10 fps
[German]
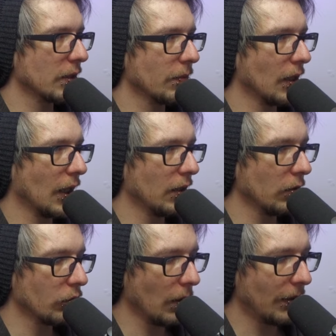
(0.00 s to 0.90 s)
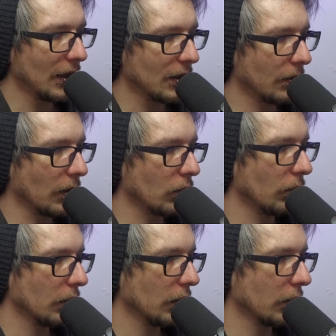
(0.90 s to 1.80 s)
jetzt mehr rein. Auch sogar Platz gemacht.
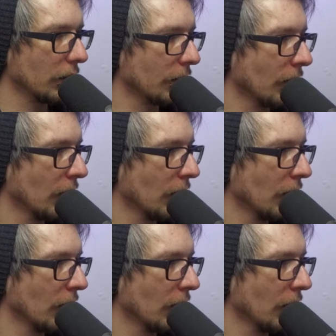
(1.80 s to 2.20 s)
Guck mal das dann.